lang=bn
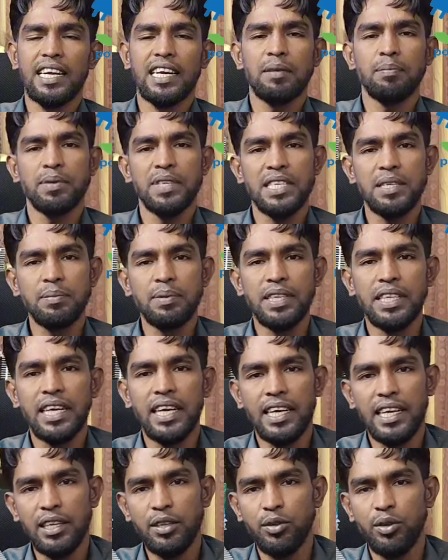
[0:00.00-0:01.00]
একটা পিসিবি দিয়ে
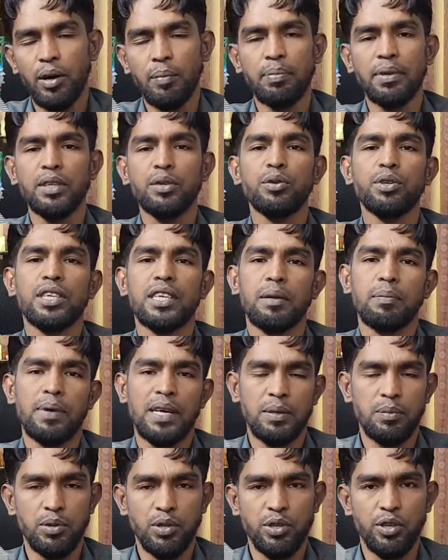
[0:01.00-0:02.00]
কিন্তু আপনি দুই চার
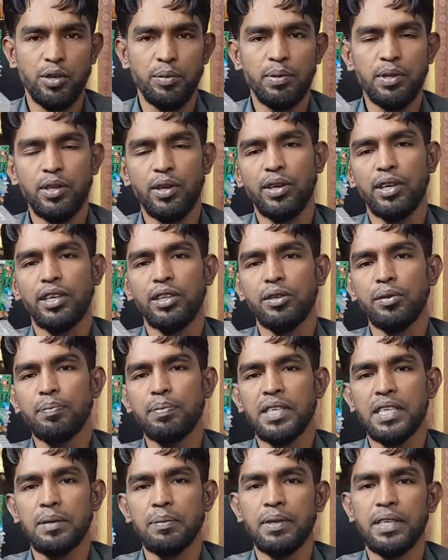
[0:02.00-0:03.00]
পাঁচ বছরের ভিতরে কিন্তু
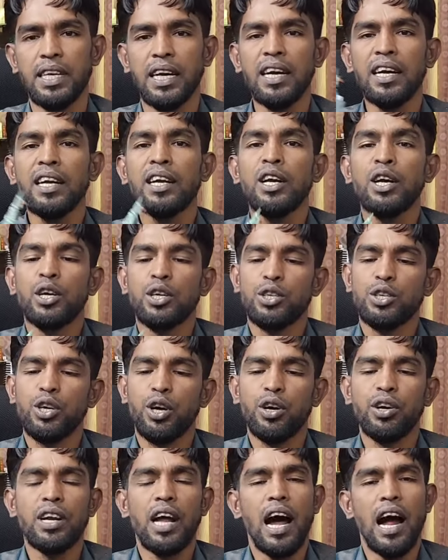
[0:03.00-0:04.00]
পিসিবিটা
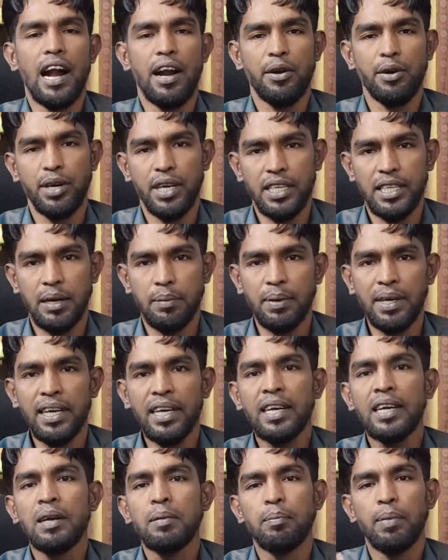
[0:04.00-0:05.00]
যখন হার্ড হয়ে যাবে
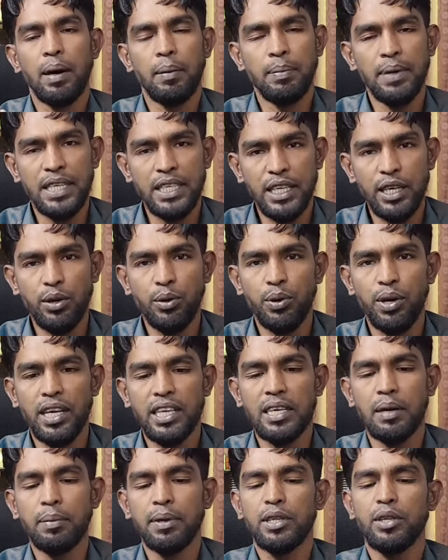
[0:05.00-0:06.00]
বা বেশি লড়ে
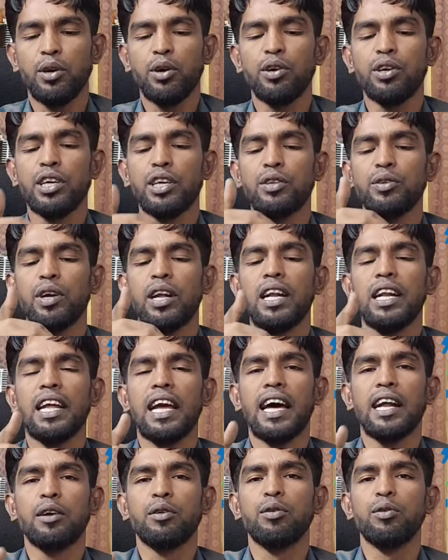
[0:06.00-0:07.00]
যাবে তখন কিন্তু এই
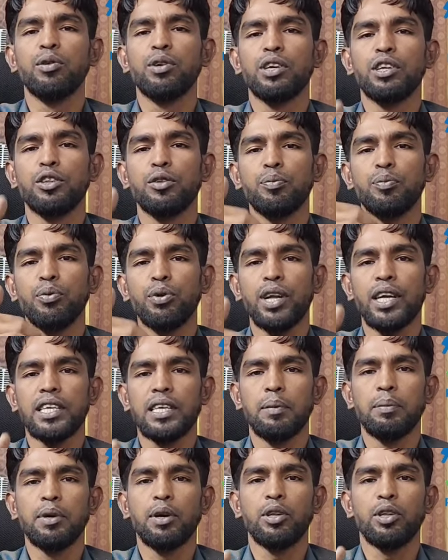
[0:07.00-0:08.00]
লেয়ারগুলো কিন্তু পুড়ে
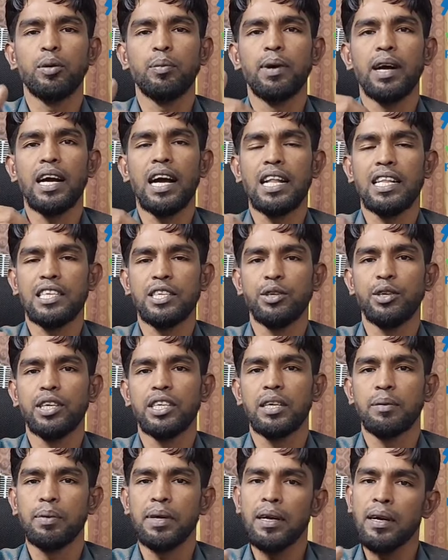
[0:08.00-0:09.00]
যাবে অথবা কালচে হয়ে
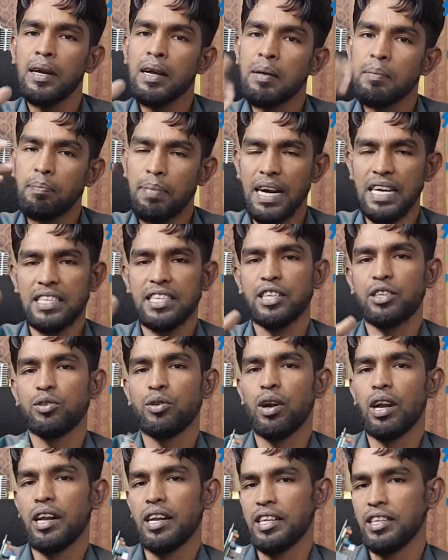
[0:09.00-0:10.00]
যাবে পার্সের
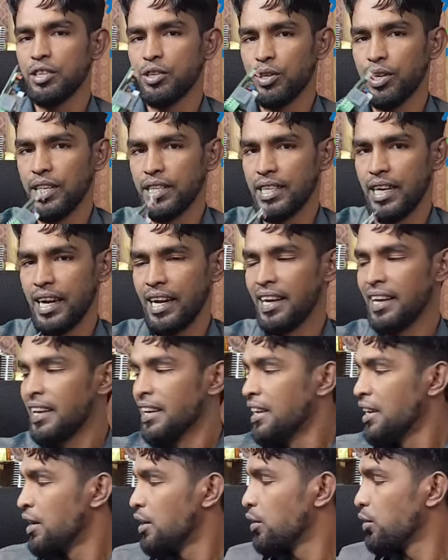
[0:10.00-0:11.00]
টলারেন্স হয়ে যায়
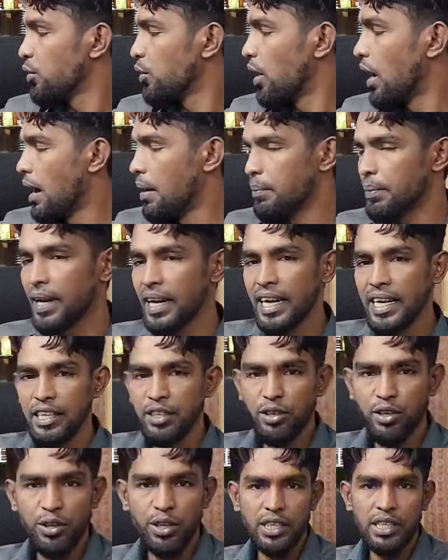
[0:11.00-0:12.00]
তো আমরা এই
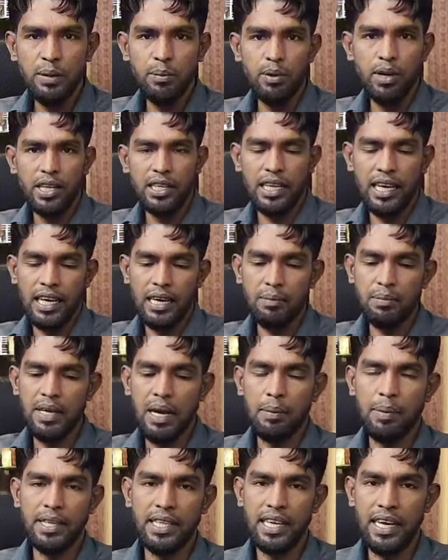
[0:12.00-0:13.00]
জন্যই যে বলে থাকলাম যে
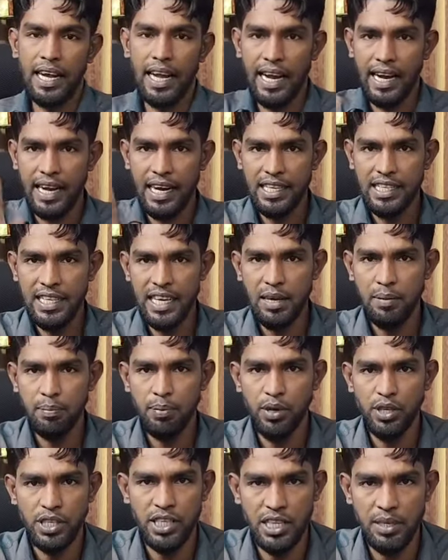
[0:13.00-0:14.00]
আমাদের এক হাজার
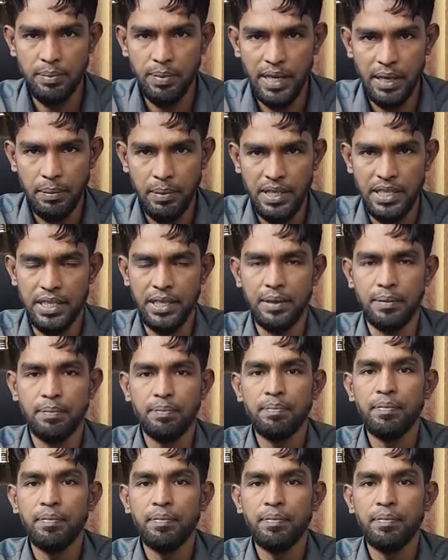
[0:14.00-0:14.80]
পঞ্চাশ বিএ মেশিন